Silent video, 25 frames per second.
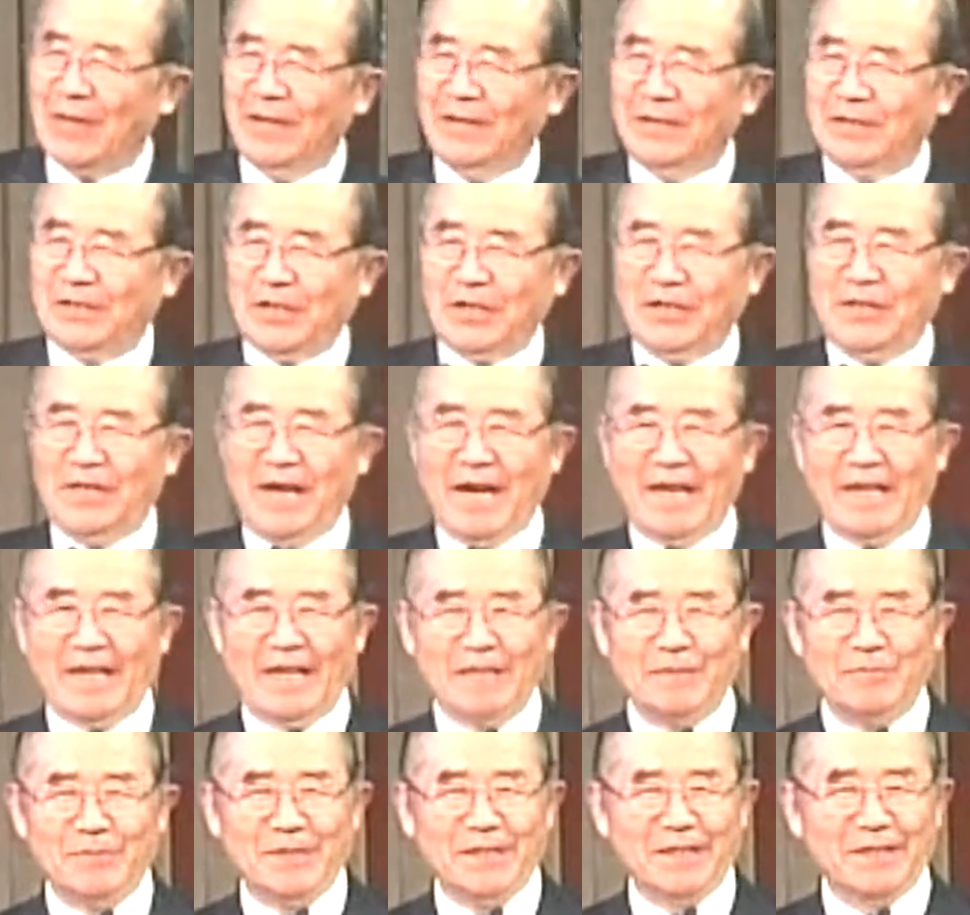설령
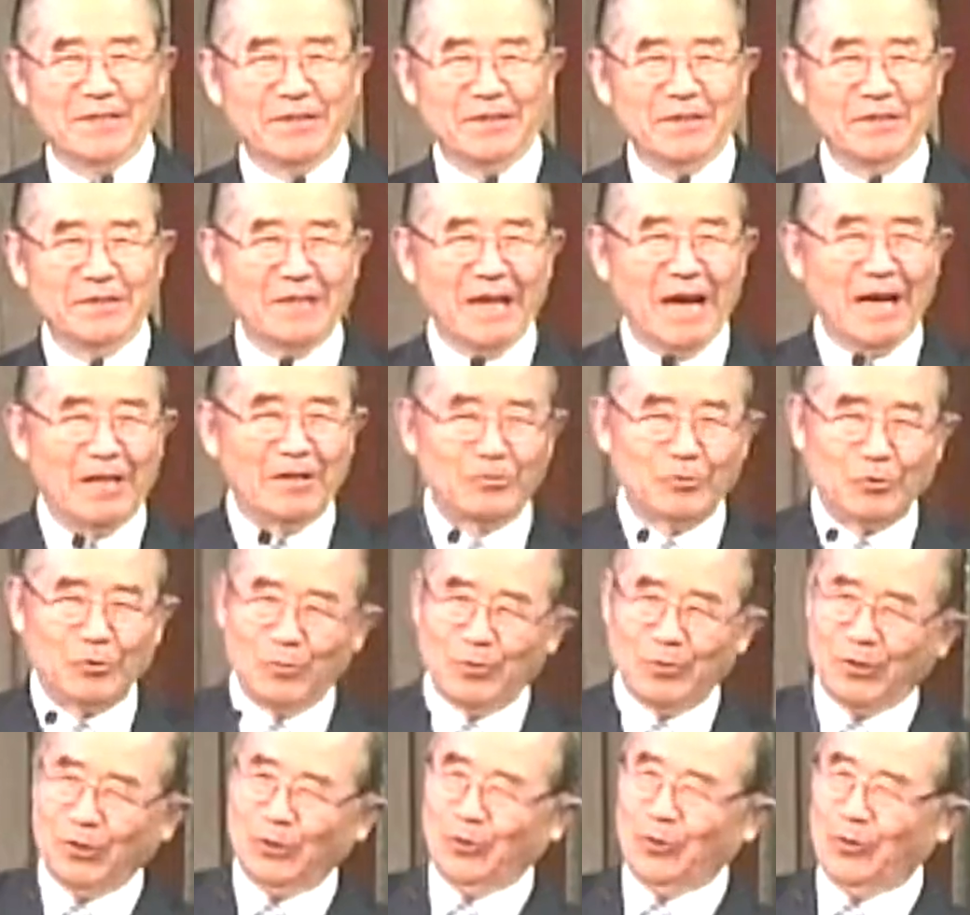하나님이 건강을 좀
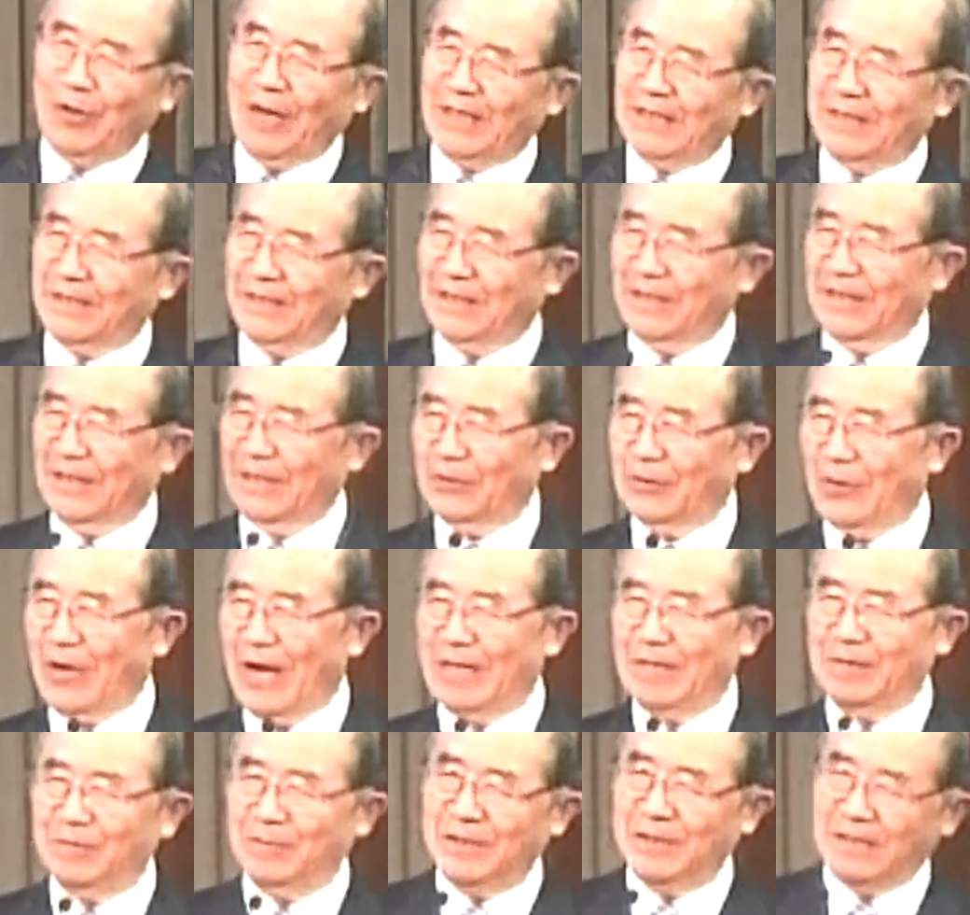거두가시더라도
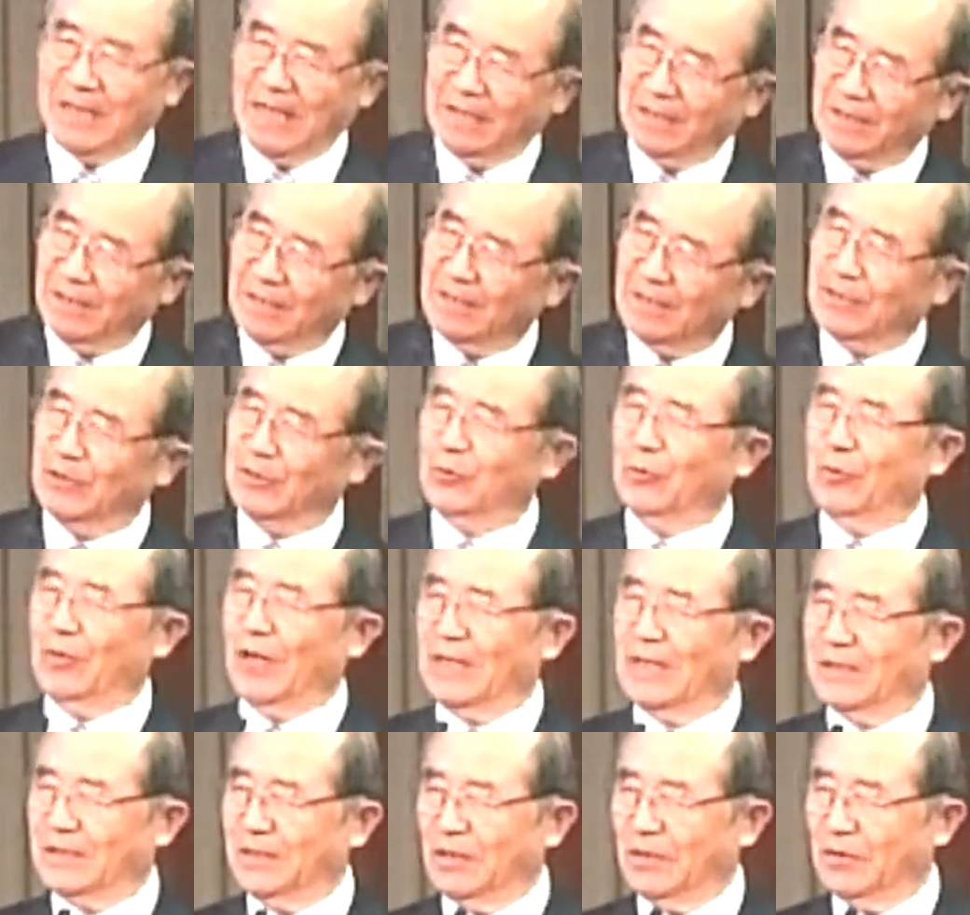아니면 재능을
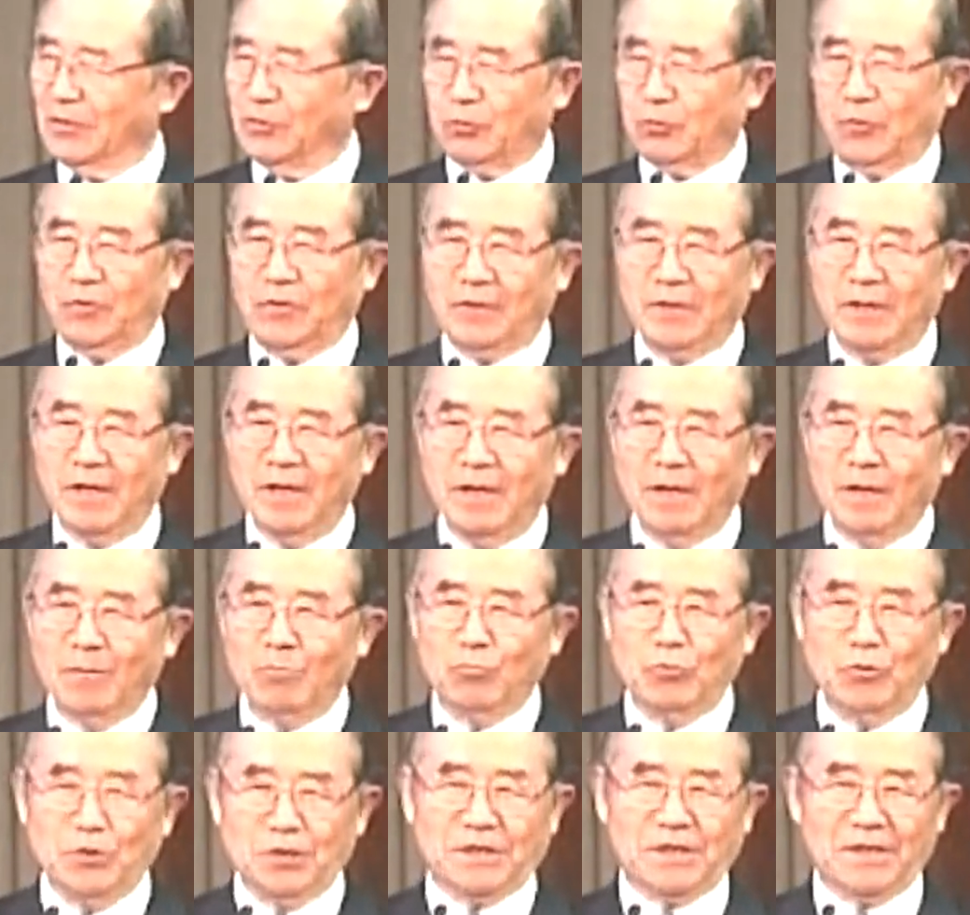거두가시더라도 또는
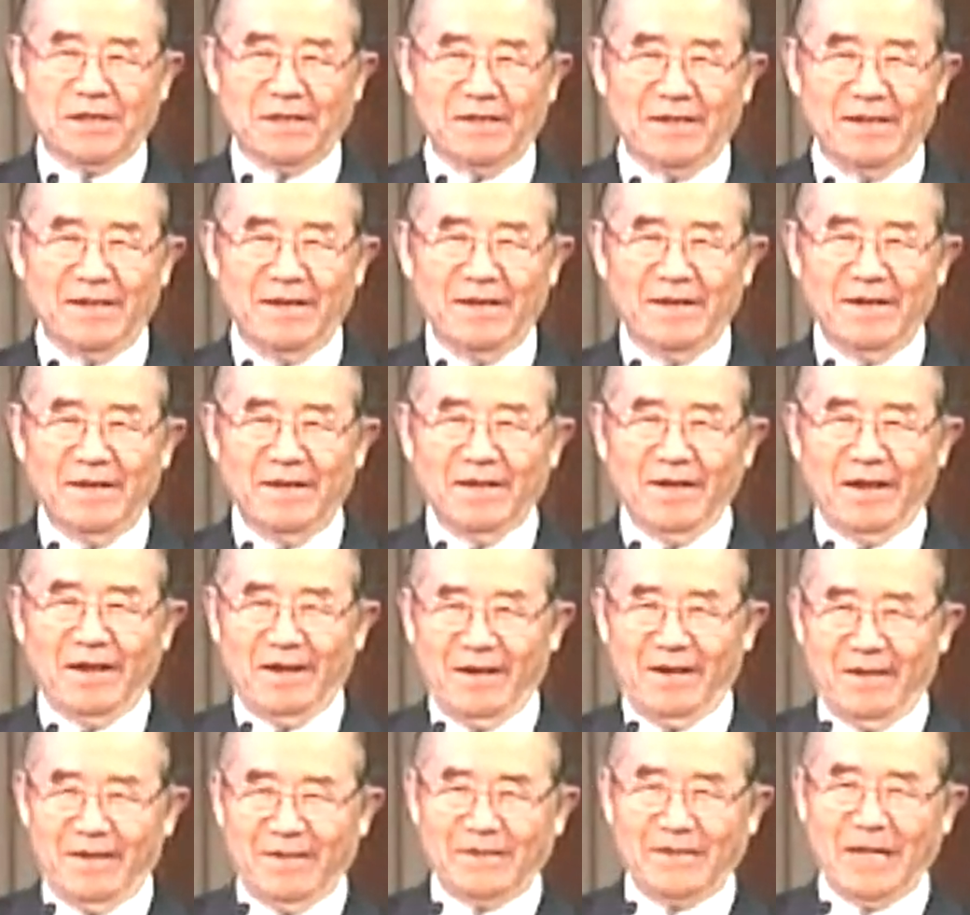물질 아
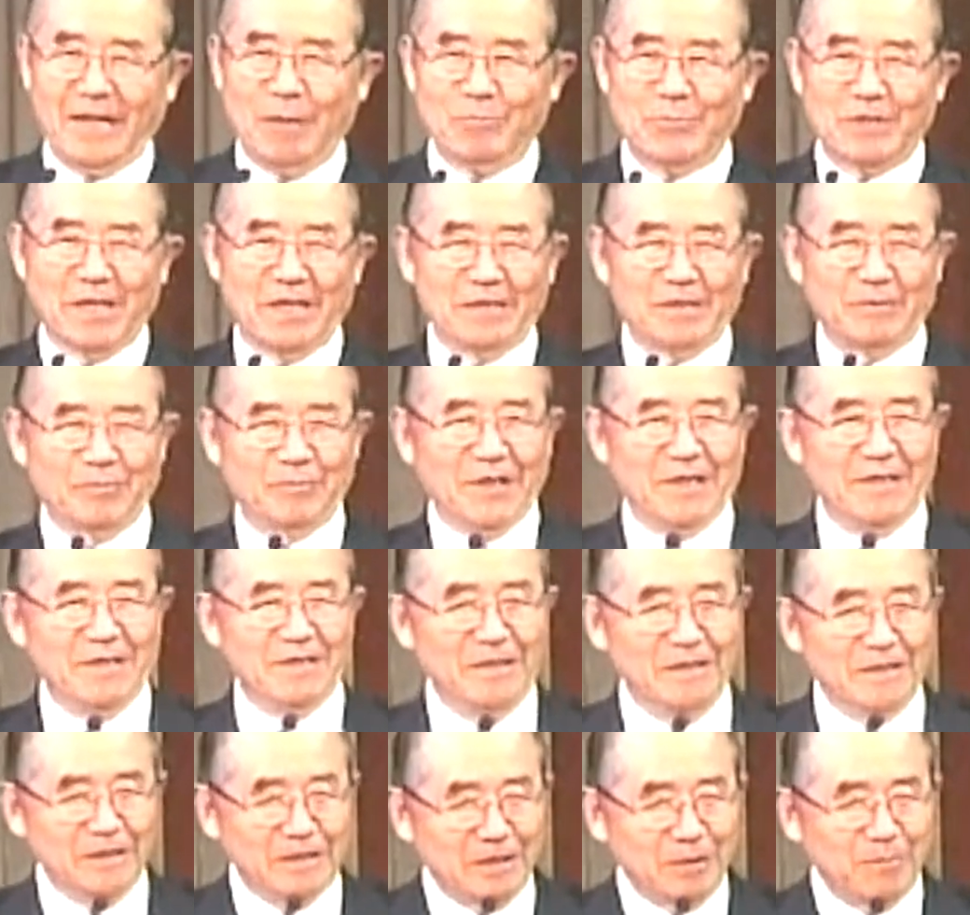3, 40대
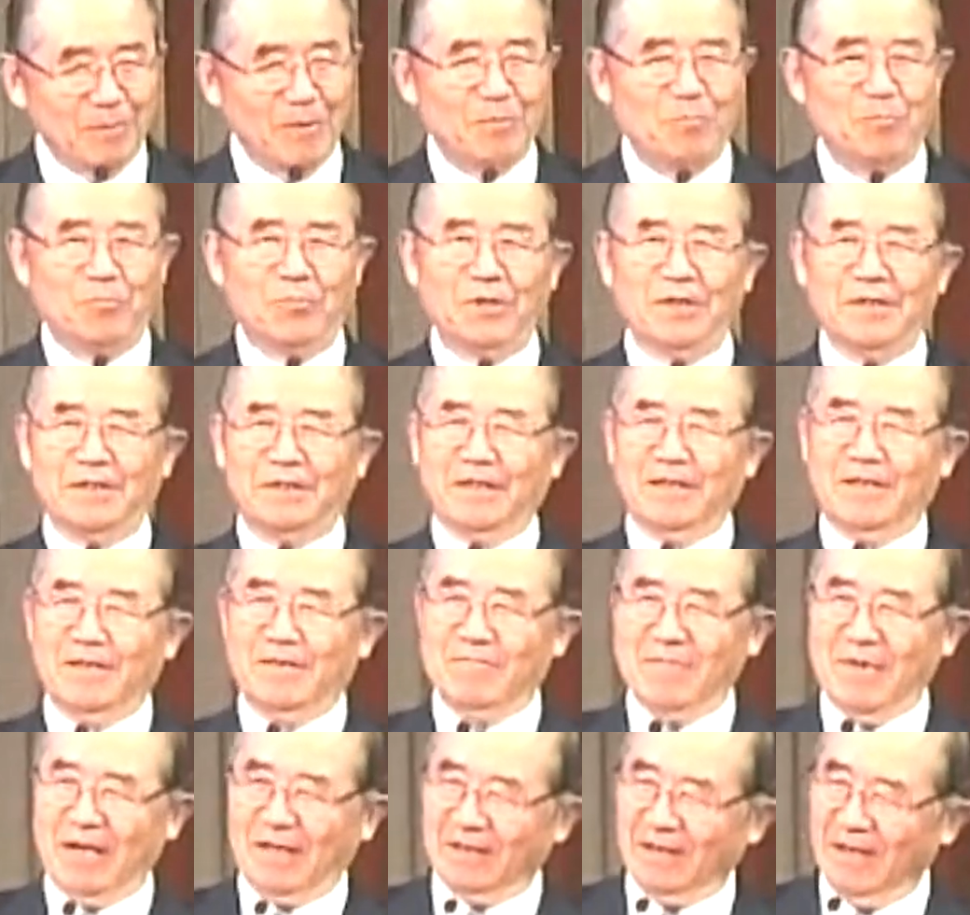열심히 벌 때는
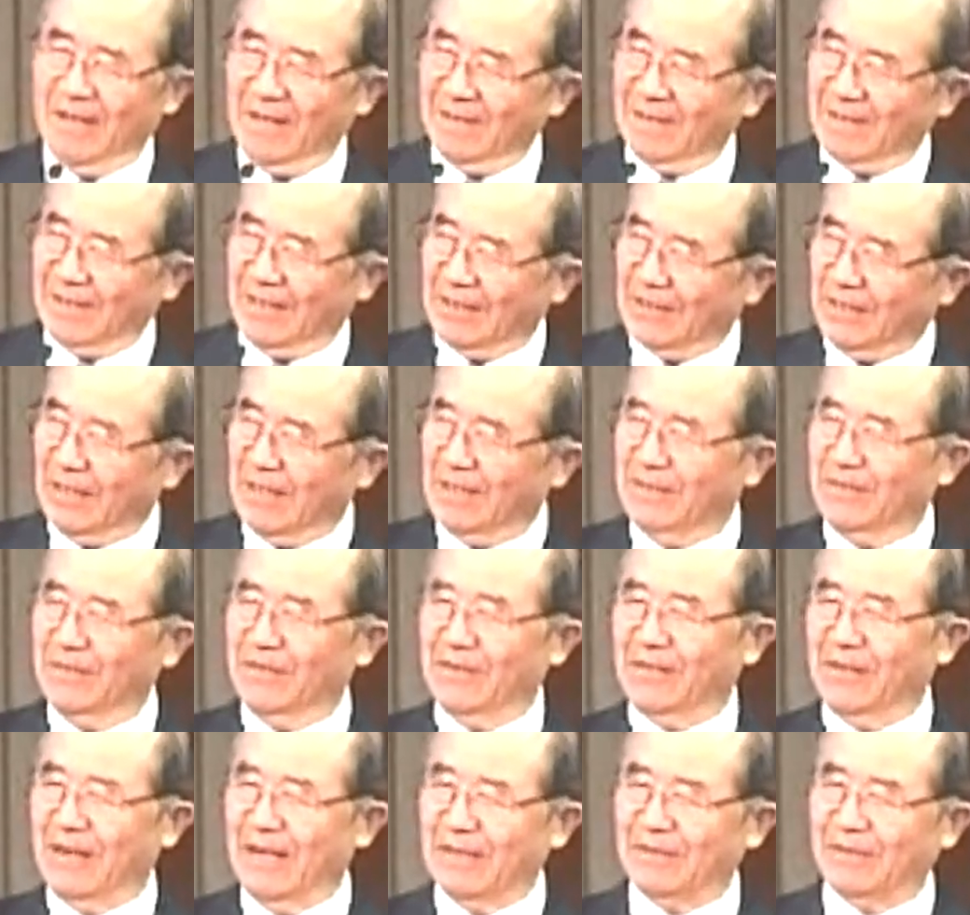막 재산
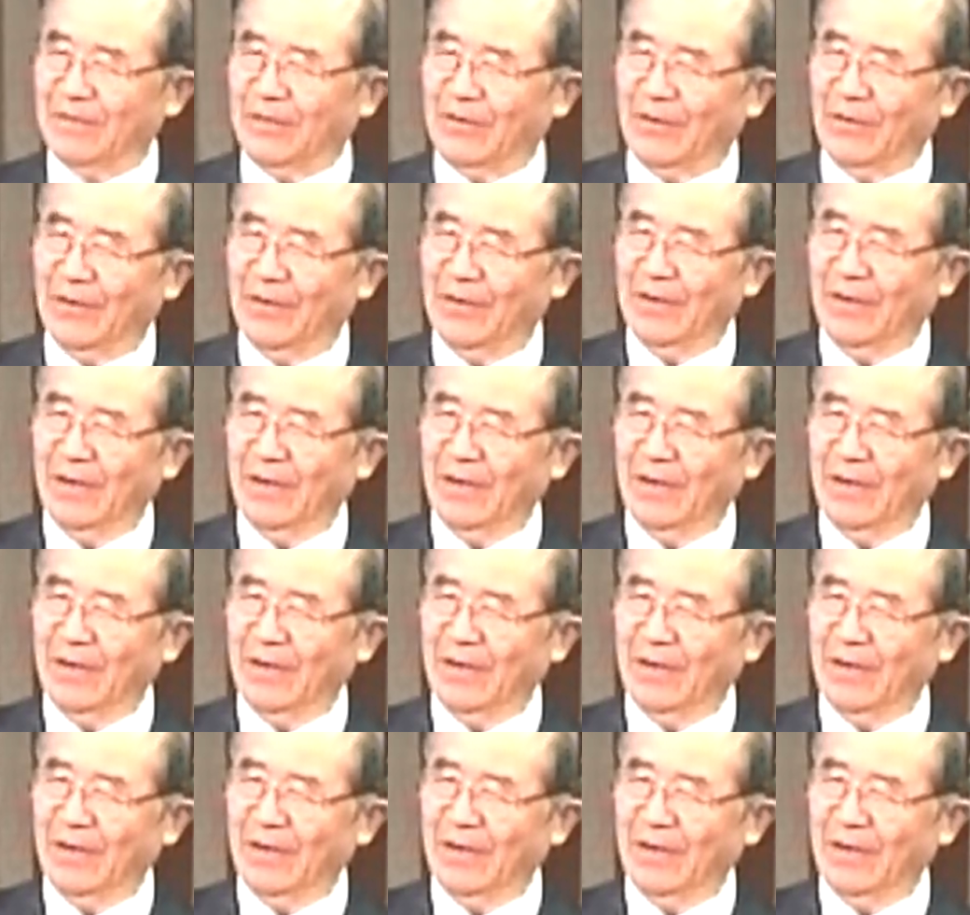들어갔어요.